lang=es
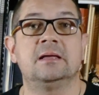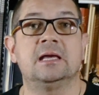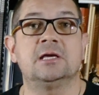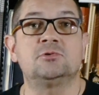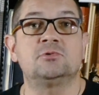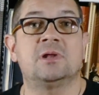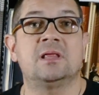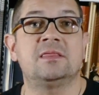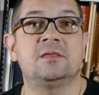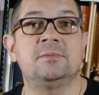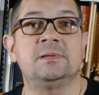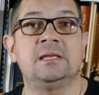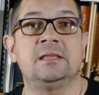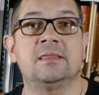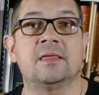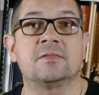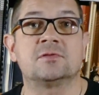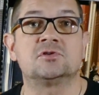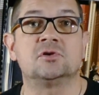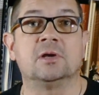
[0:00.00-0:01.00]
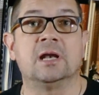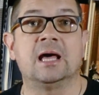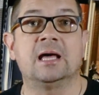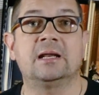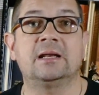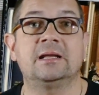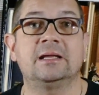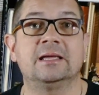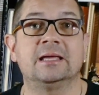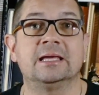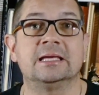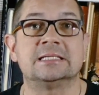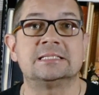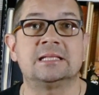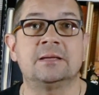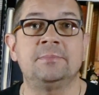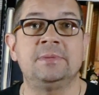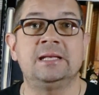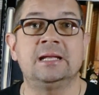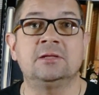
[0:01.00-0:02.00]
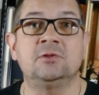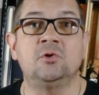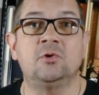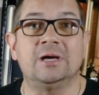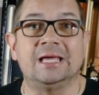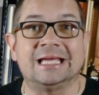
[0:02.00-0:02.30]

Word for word: Es una divinidad solar, está mirando